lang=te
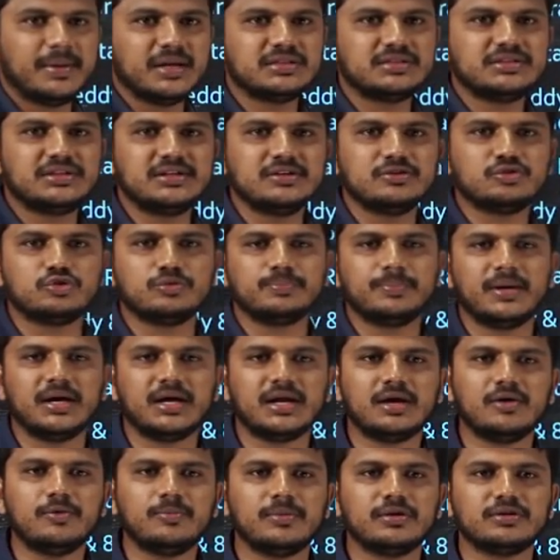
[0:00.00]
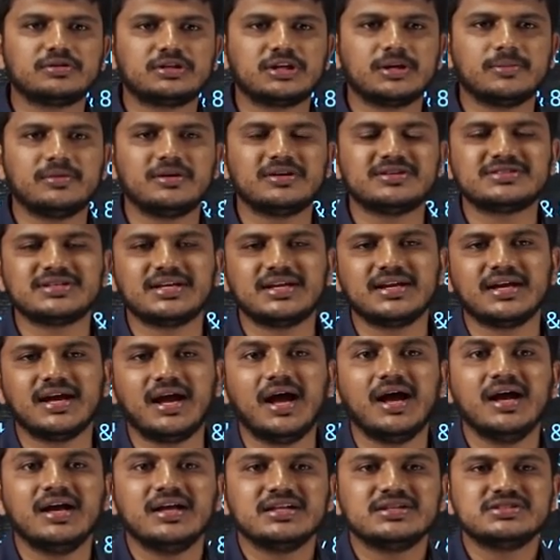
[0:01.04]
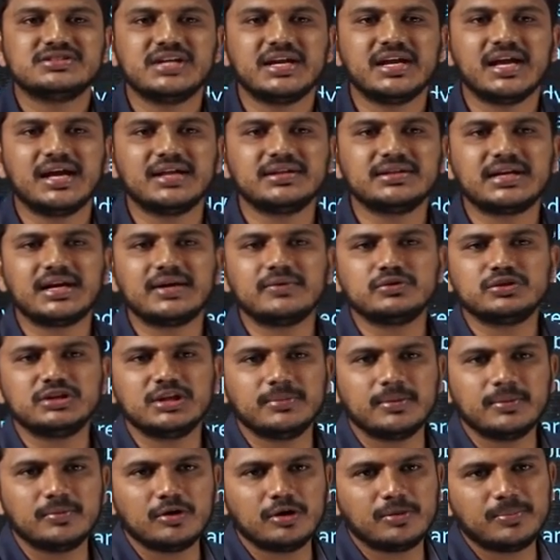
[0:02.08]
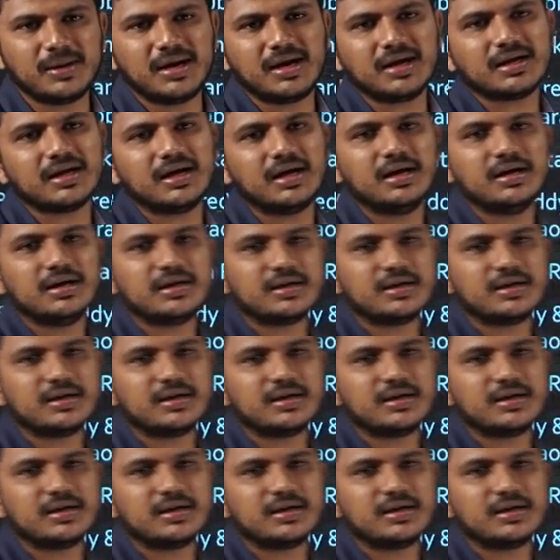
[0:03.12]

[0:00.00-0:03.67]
బత్తిని సుబ్బారావు మొట్టమొదటిసారిగా జయాంధ్ర ఉద్యమంలో భాగంగా